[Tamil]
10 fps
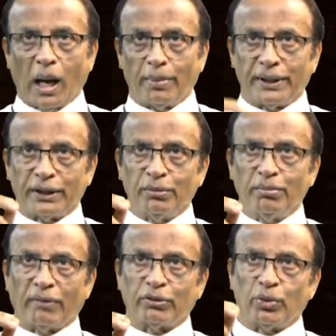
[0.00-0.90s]
அவனையும்
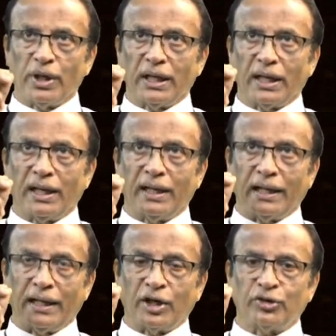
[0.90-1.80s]
அவனுடைய
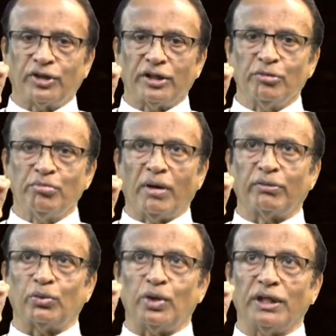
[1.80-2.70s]
எண்ணத்தையும்
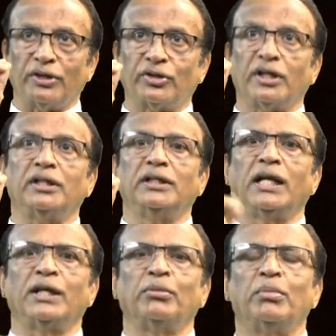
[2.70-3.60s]
அவனுடைய
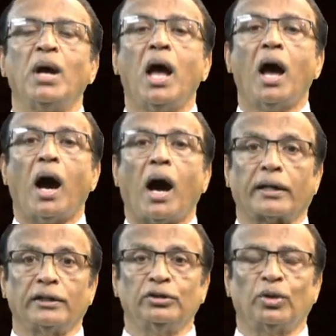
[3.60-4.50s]
தேடுதலையும்
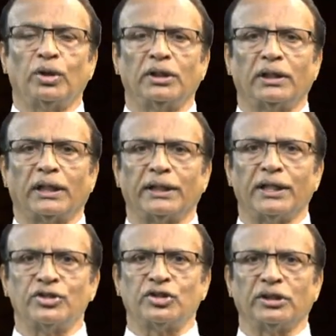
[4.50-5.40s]
அறிந்து கொள்ளுகின்ற
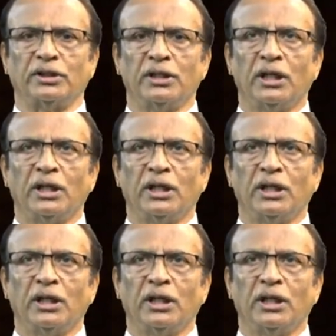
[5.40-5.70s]
இயேசு